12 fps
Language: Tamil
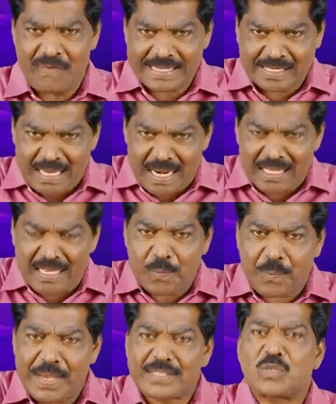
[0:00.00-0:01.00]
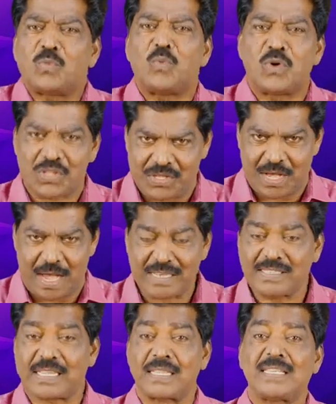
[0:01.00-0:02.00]
வசனத்தை பேசும் பொழுது தான்
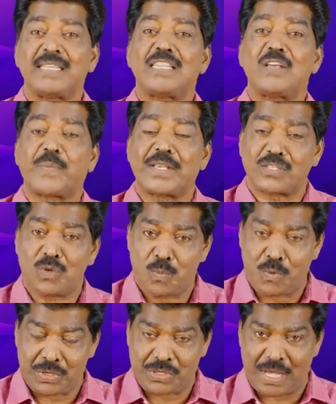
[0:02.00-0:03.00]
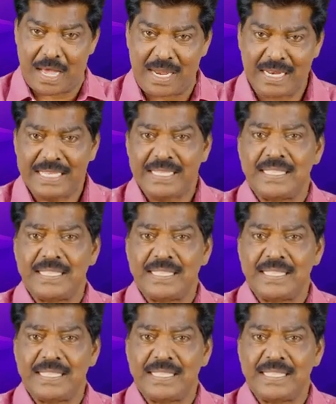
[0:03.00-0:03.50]
சத்தியத்தை பேசும் பொழுது தான்